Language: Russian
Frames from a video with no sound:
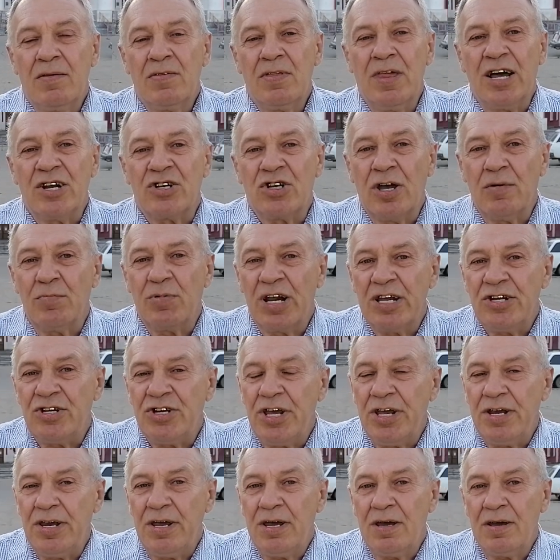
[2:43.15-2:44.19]
Наше
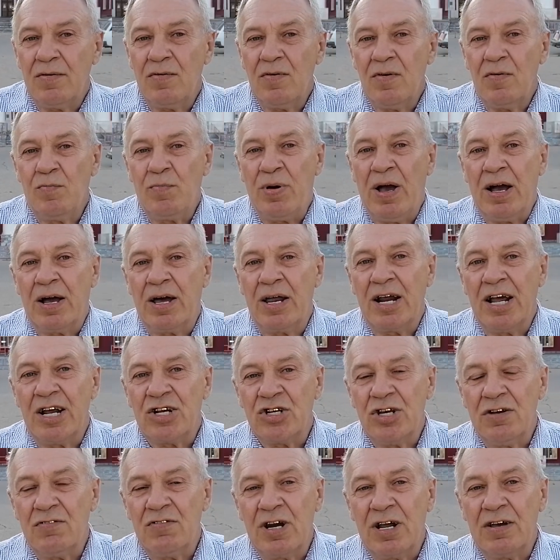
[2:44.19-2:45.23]
обращение по
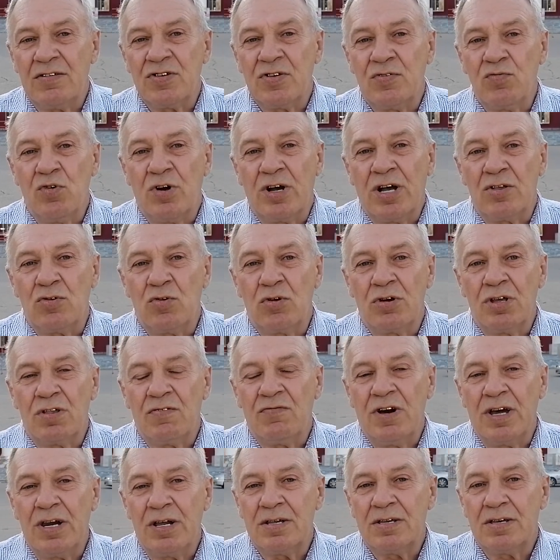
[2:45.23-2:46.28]
краже и воровству, которое
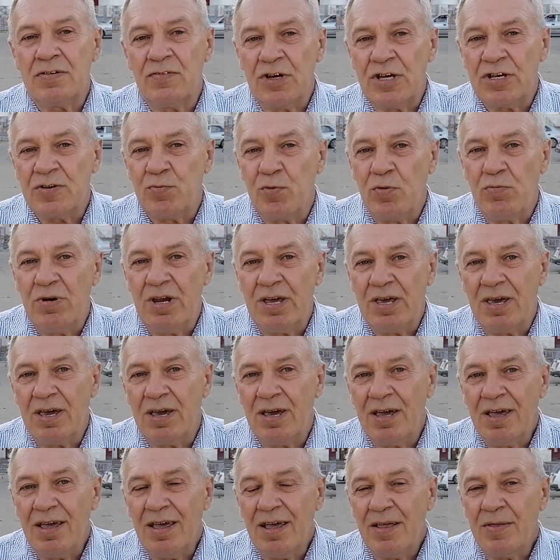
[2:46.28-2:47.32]
творится в
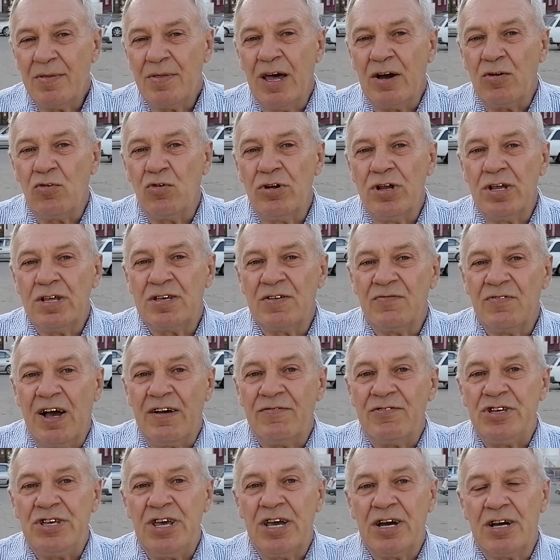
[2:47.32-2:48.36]
республике, находится во
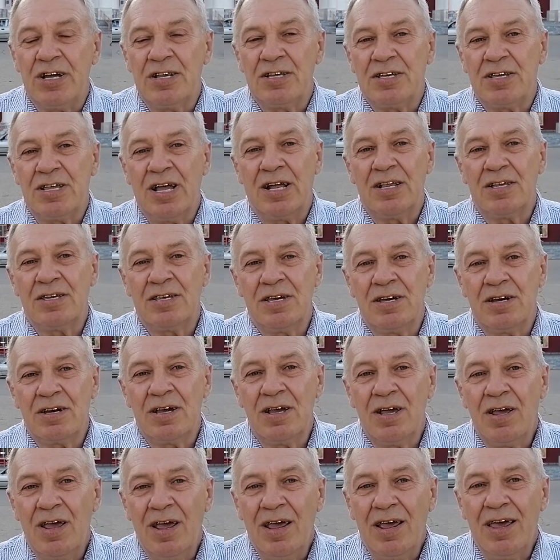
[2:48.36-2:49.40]
всех инстанциях
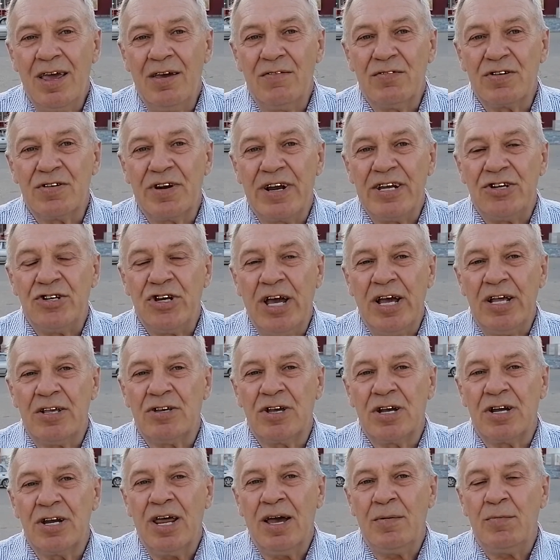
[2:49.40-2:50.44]
и
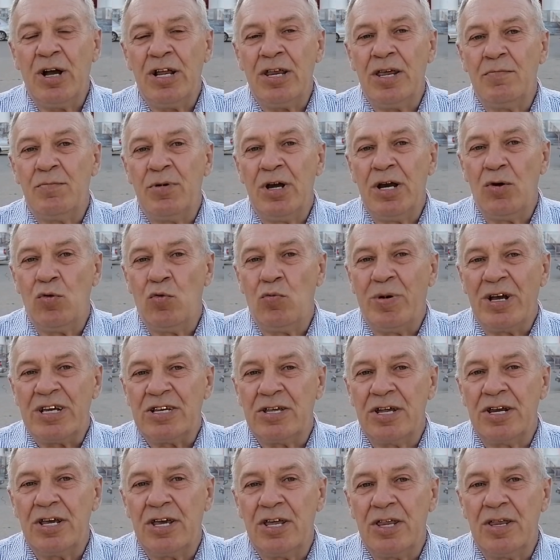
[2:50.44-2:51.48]
возвращается к нам. Они были у
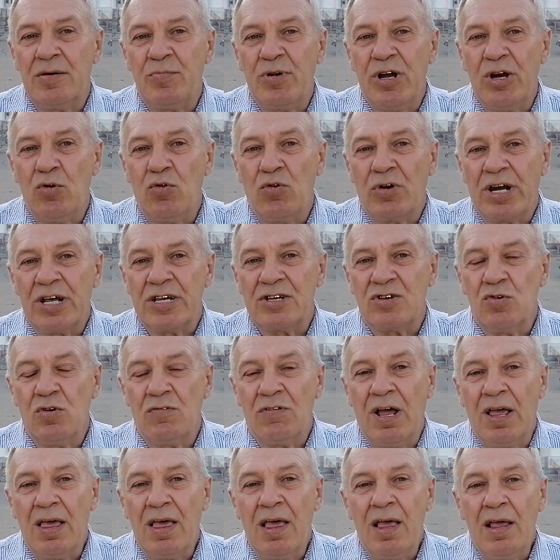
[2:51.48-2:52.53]
Бастрыкина, были у
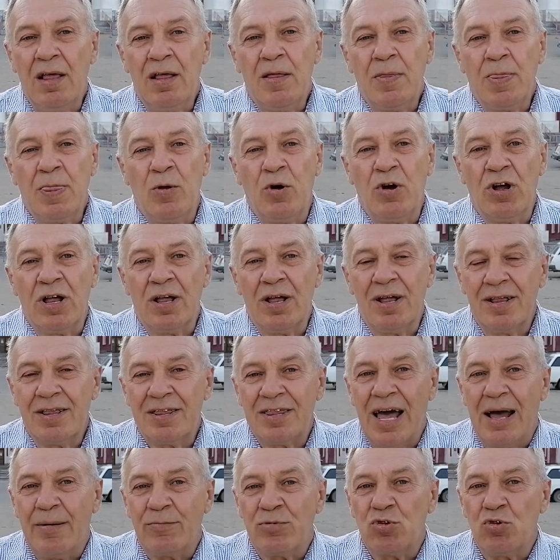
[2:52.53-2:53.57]
Краснова. Но
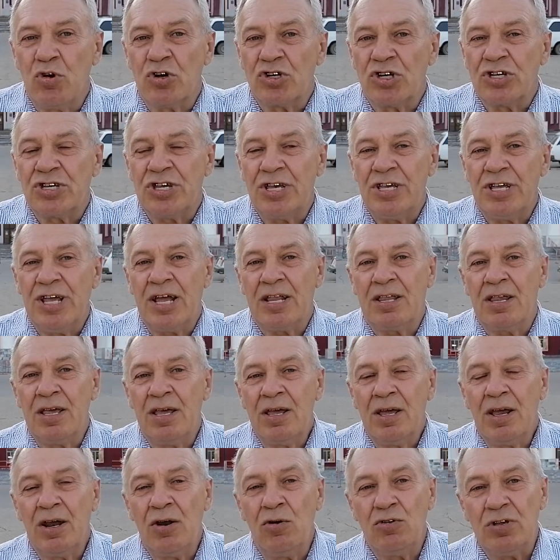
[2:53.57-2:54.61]
там тоже сидят
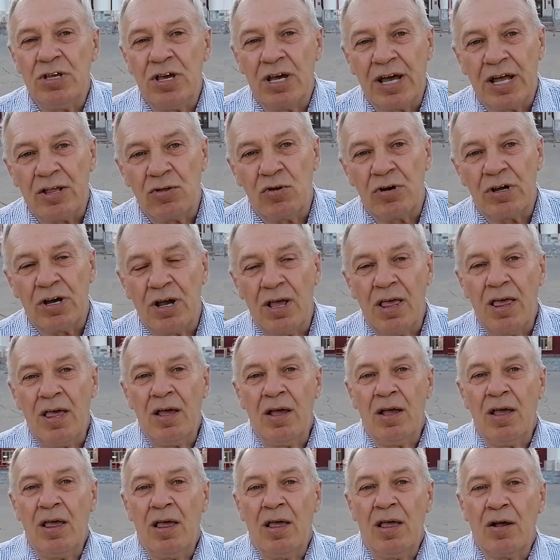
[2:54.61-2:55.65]
люди, которых
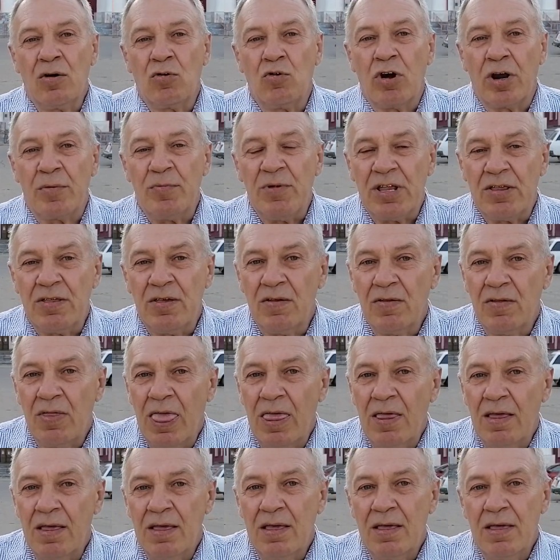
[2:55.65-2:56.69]
кормят
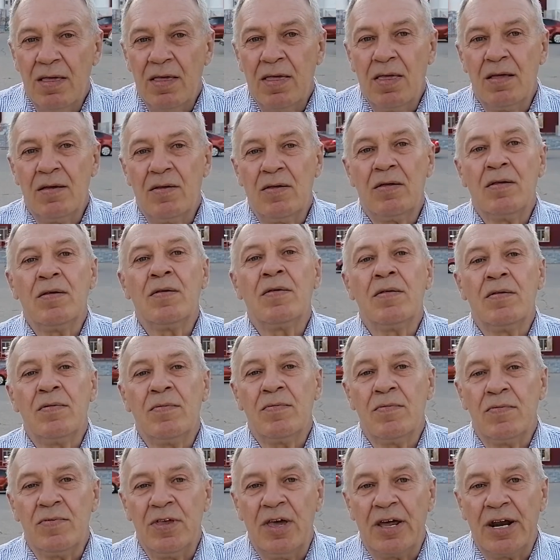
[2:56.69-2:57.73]

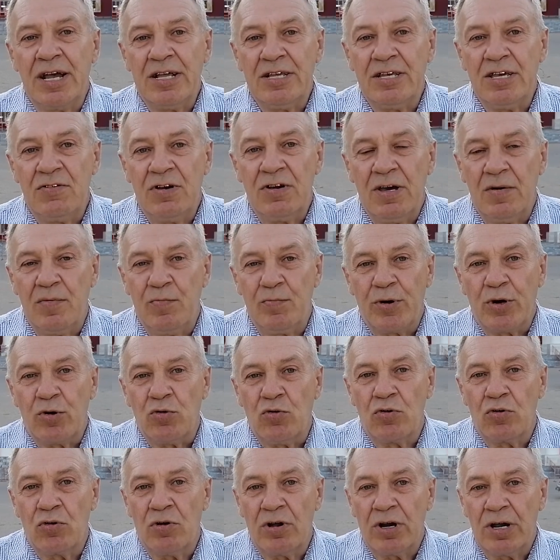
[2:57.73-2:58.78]
нерадивые
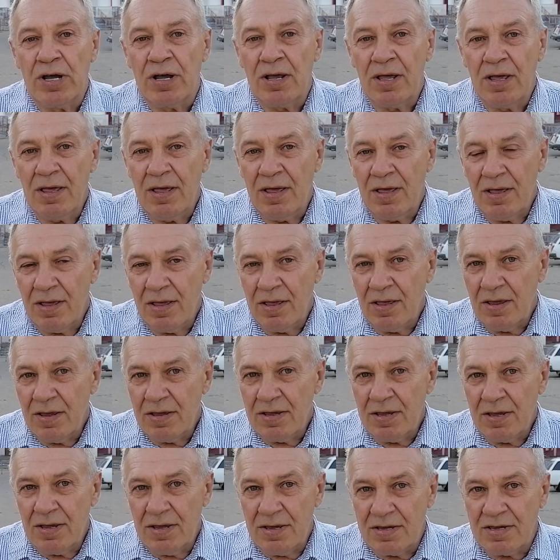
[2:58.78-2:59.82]
прокуроры
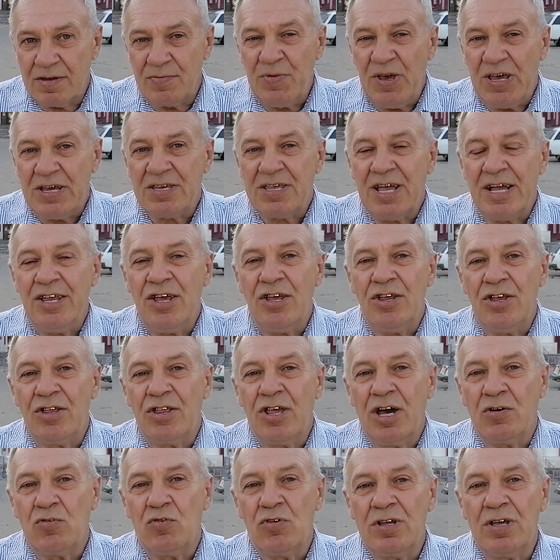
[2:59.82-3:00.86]
с мест, они не
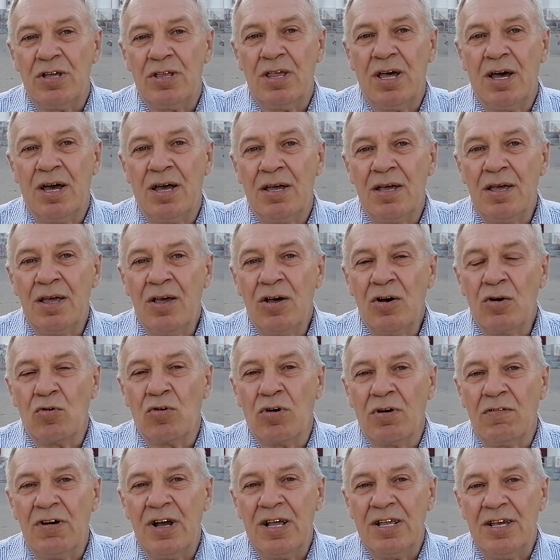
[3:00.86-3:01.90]
доходят до
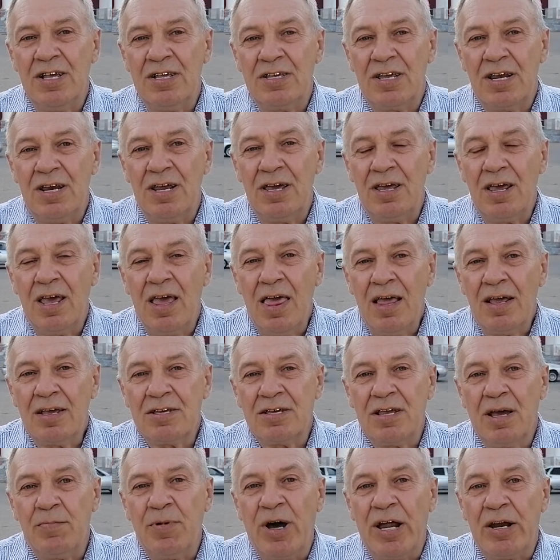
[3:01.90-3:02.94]
руководителей.
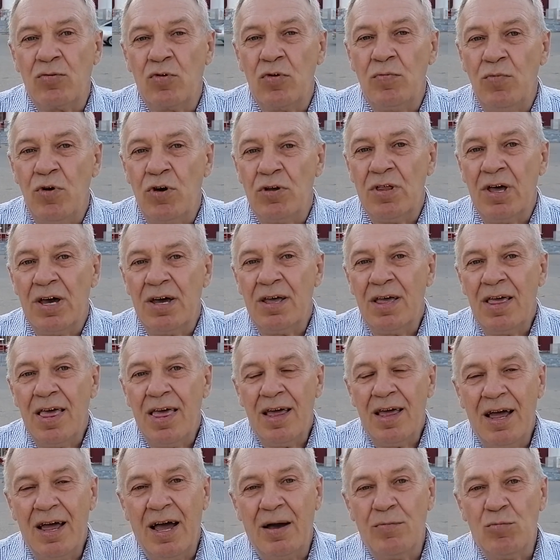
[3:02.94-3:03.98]
За банку меда,
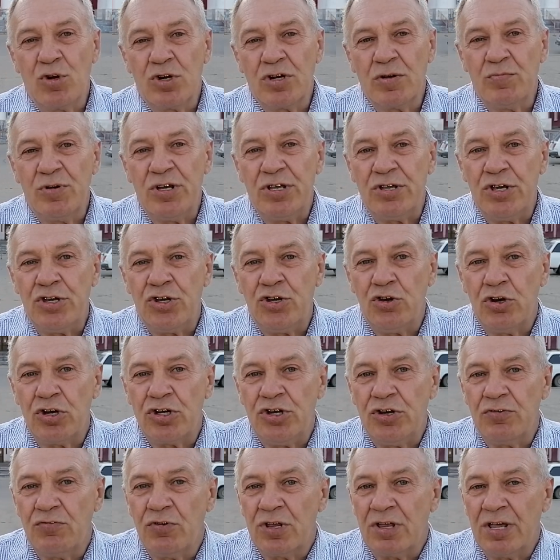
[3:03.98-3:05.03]
а может быть еще
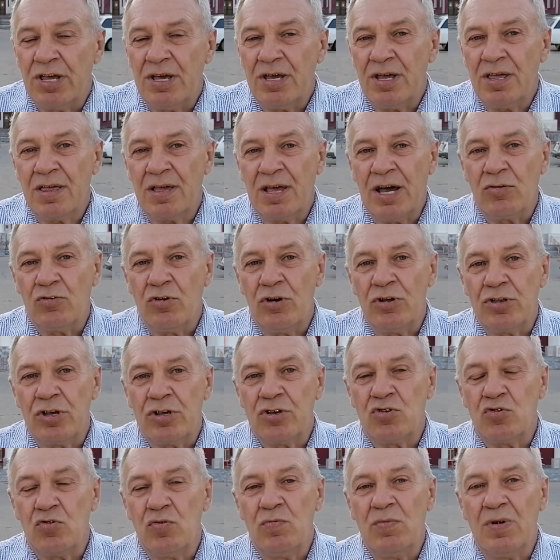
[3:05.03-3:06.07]
чего-то,
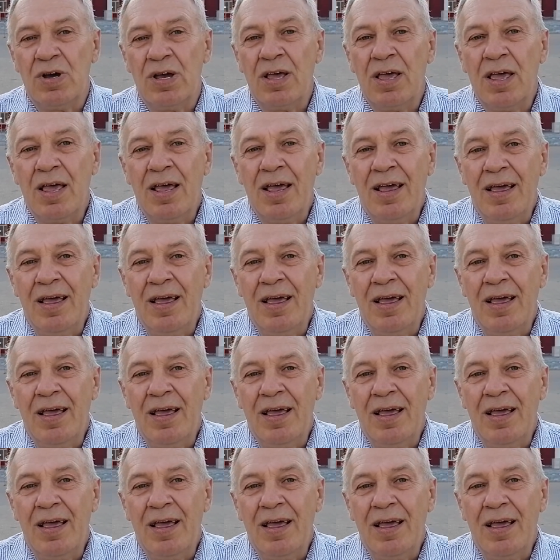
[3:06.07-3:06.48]
какой-то суммы.